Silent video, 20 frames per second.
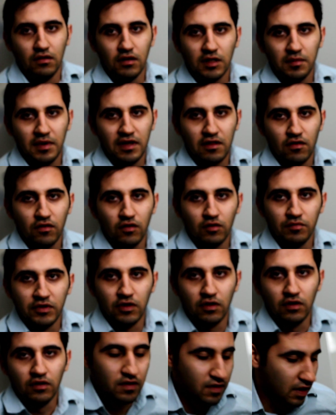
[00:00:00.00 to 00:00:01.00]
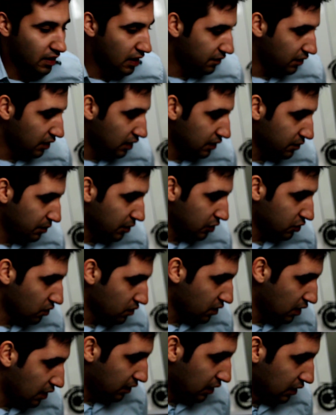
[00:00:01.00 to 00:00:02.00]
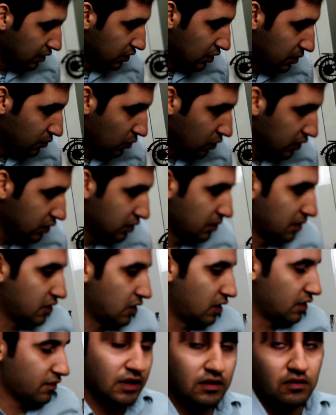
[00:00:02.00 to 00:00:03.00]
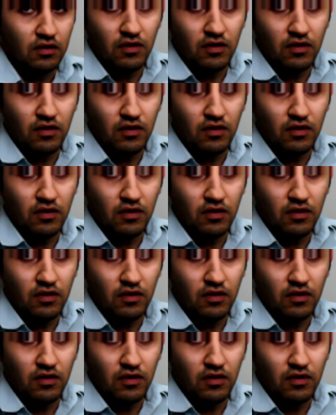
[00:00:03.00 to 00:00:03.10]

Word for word: Orada ben sana 10 saniye falan, 5-10 saniye falan alacağım böyle, 5 saniye falan.